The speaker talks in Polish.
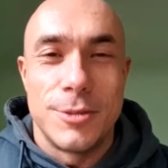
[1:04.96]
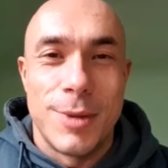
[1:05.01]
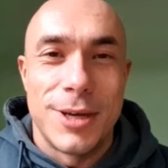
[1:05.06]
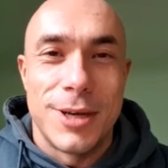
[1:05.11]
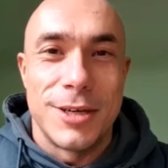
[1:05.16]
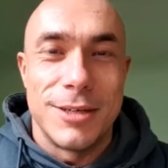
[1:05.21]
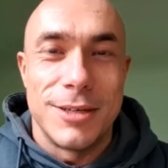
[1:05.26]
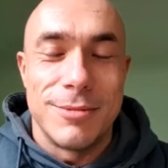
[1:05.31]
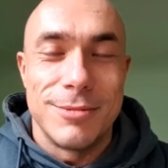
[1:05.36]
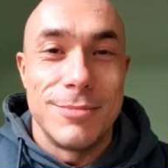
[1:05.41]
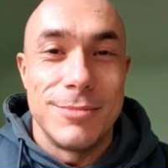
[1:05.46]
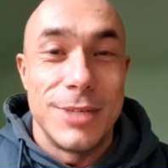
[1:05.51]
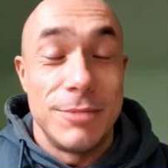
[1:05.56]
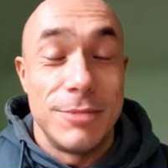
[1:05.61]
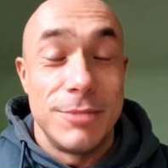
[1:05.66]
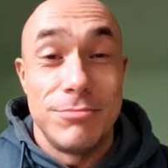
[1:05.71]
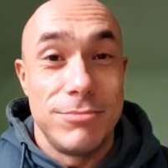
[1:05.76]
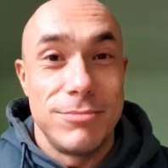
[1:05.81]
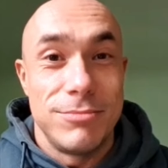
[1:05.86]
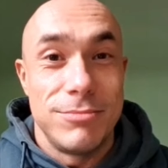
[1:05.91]
Maria,
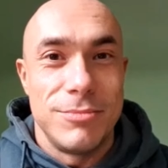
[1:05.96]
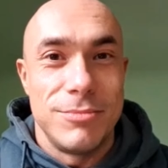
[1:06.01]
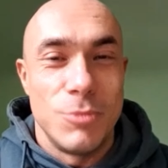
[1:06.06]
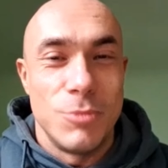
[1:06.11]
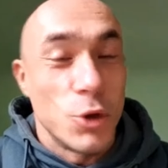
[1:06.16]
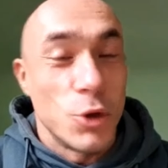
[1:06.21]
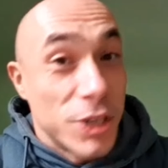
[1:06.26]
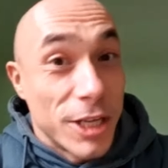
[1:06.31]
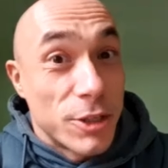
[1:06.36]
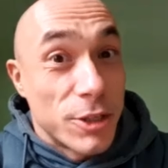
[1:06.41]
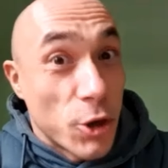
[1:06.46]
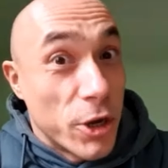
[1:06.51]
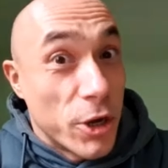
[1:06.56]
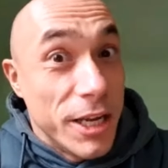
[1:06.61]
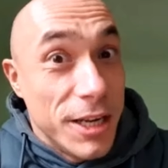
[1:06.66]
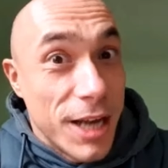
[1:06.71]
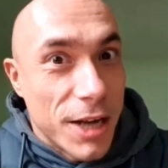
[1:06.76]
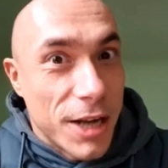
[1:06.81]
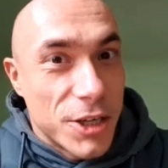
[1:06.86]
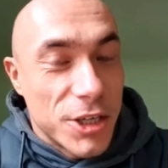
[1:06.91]
można trochę
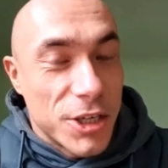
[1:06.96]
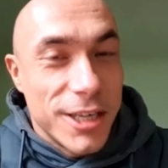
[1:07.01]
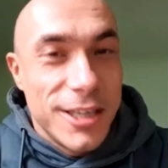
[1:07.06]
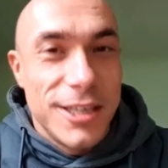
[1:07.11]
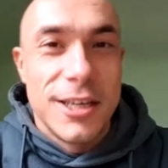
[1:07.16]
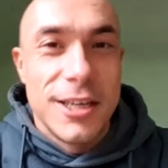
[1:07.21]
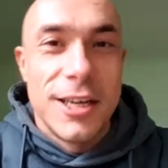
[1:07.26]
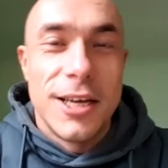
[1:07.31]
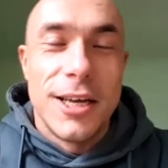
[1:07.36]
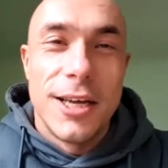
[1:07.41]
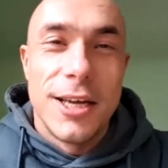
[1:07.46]
inaczej.